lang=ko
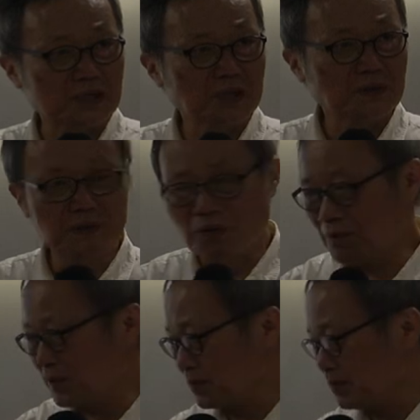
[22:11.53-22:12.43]
자기
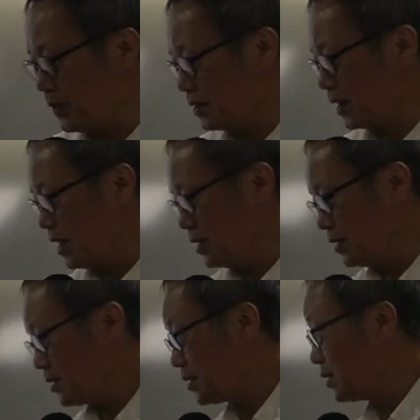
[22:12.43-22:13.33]
고통을 막
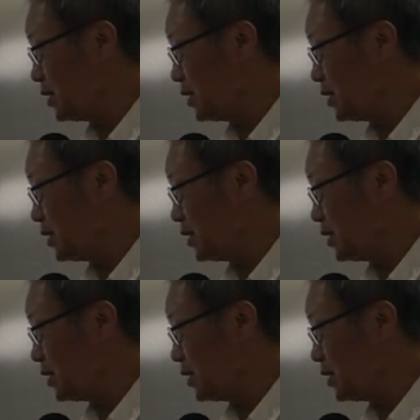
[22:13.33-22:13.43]
뱉어내는